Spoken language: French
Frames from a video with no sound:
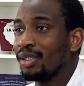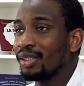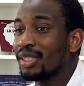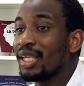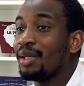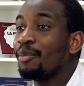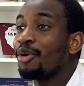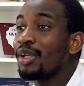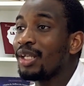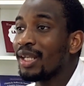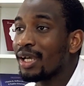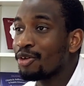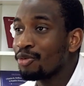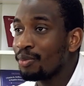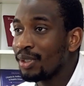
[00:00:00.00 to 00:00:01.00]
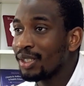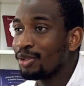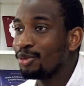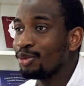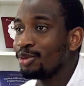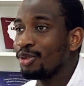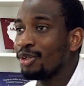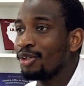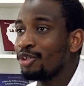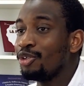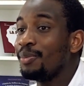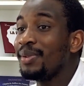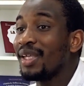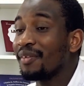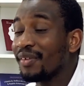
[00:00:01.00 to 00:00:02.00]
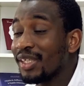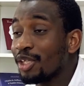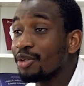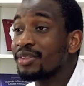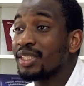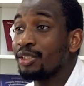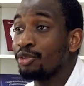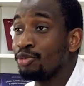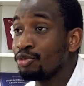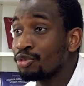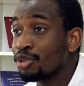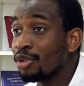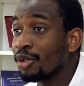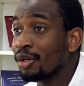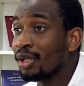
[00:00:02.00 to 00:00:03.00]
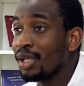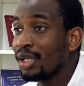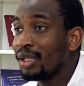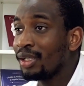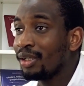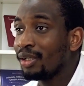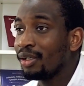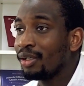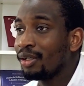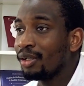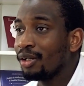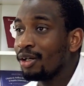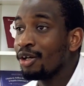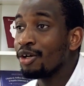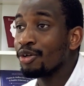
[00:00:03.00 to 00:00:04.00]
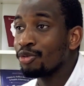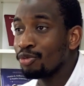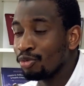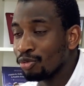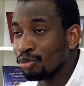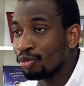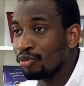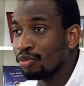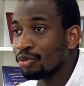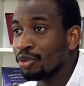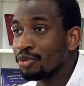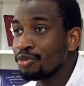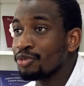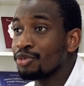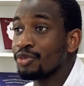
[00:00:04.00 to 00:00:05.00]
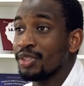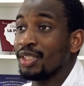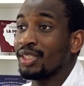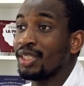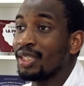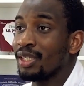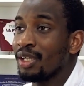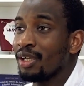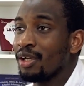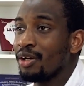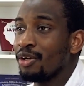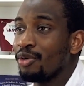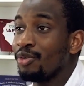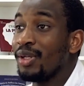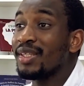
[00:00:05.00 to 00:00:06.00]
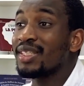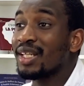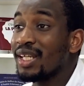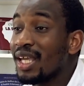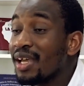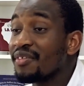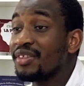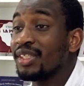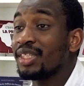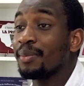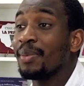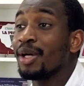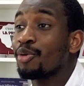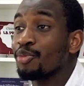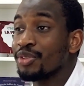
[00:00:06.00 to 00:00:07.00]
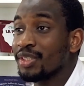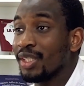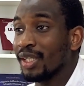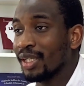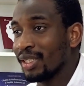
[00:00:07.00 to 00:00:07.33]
tellement il l'a comblé de, de bienveillance et de douceur. Or, nous nous trouvons dans une société où l'esclave n'était pas considéré.